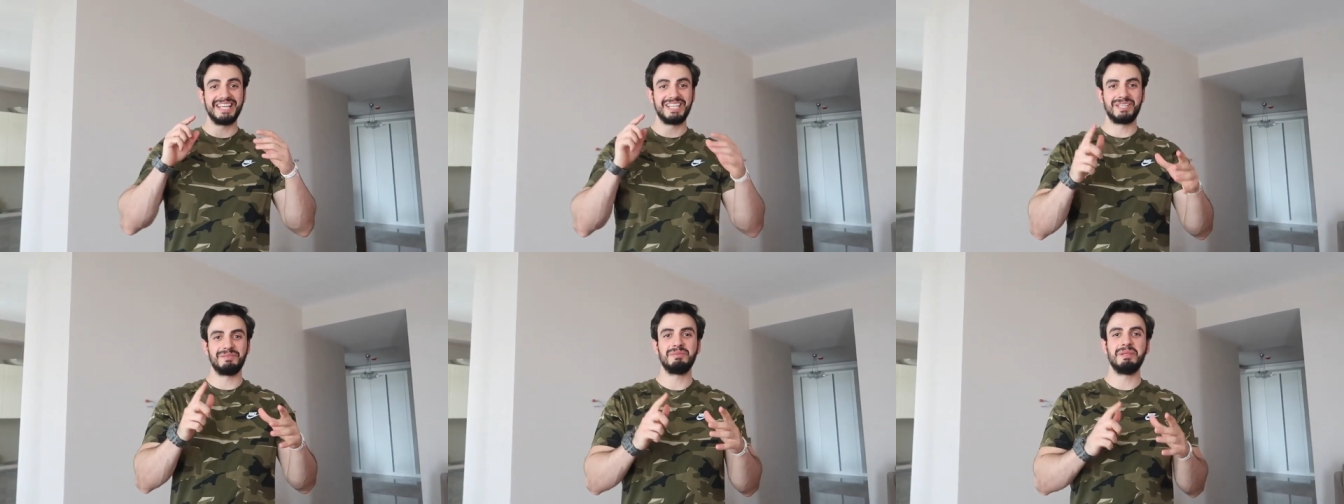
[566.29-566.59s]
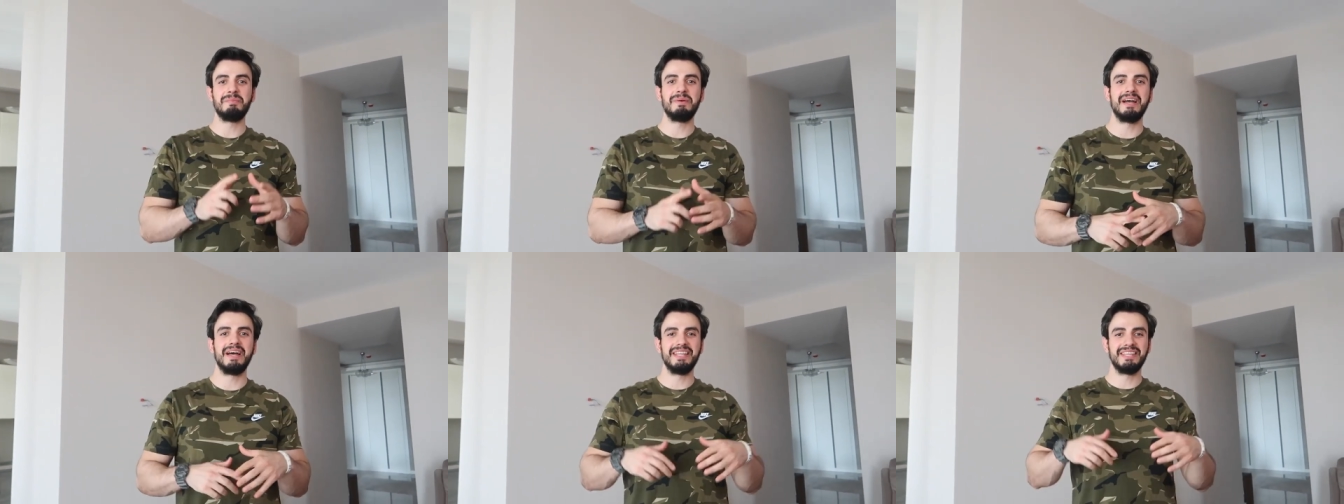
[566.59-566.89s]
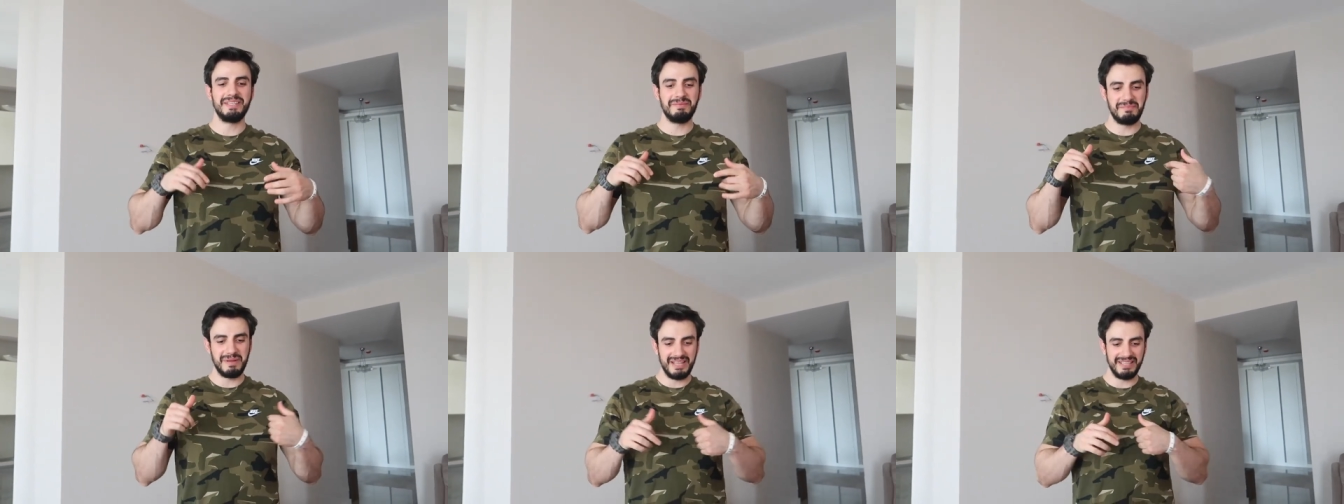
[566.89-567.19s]
Eşim de
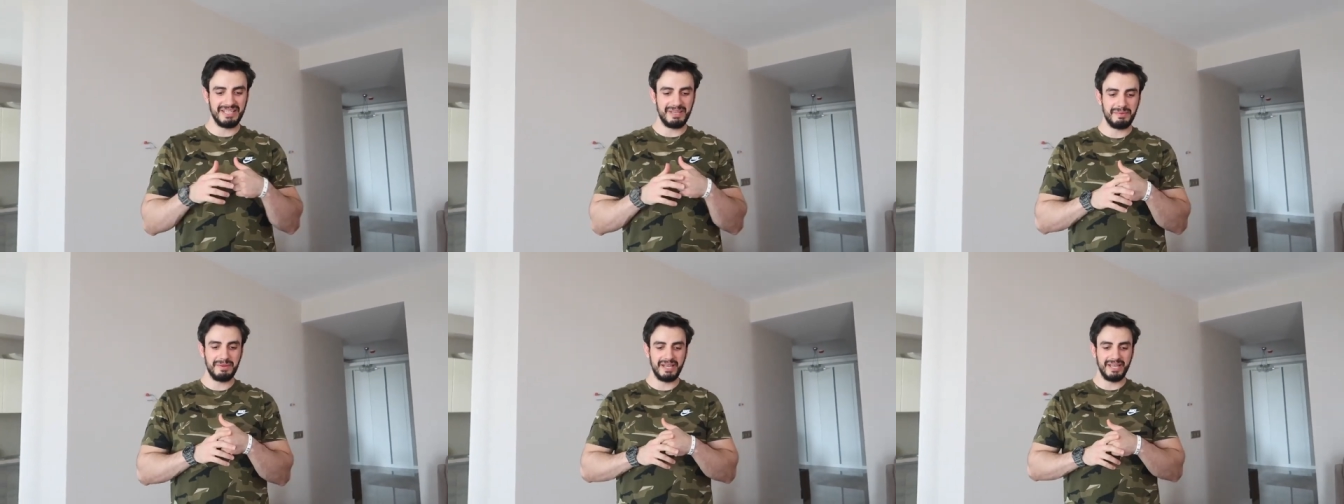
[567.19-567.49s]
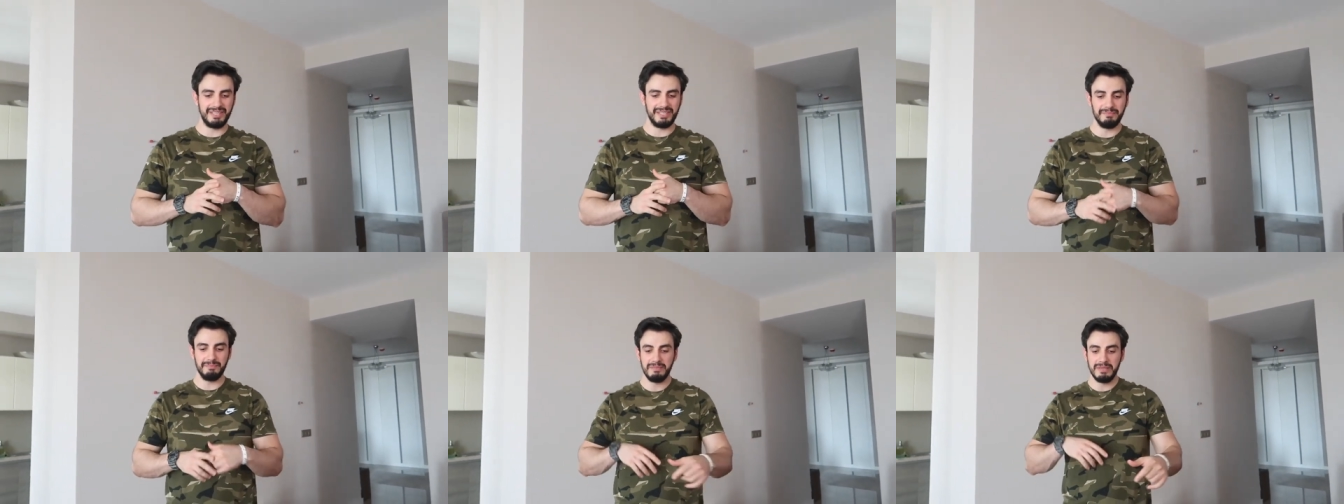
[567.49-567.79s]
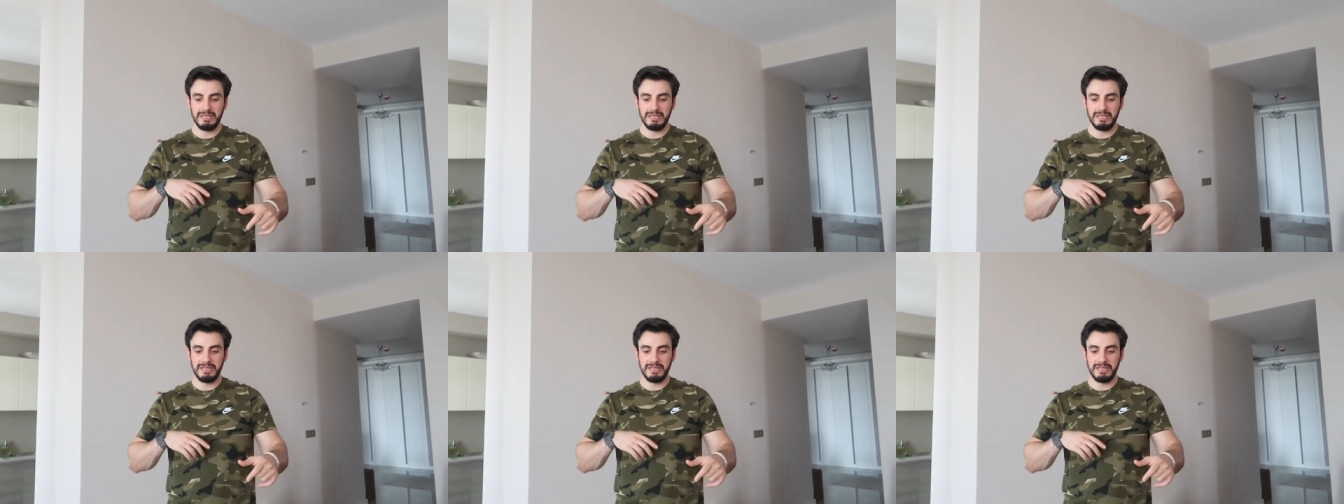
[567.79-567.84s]
beğendi, ben de beğendim.